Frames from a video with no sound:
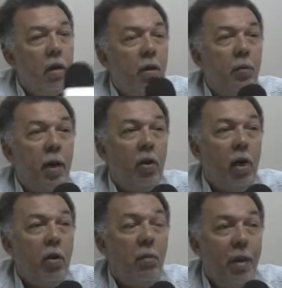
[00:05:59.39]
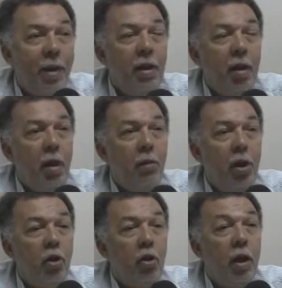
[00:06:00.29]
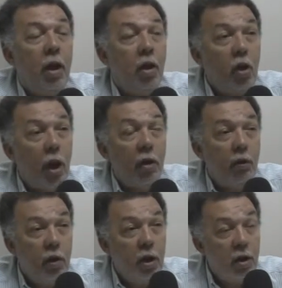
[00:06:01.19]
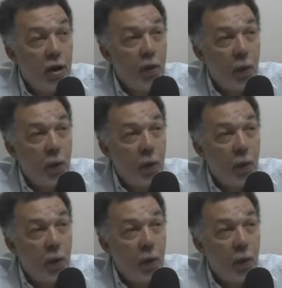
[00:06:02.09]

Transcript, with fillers: Eu pretendo imediatamente. Eu quero até que você seja o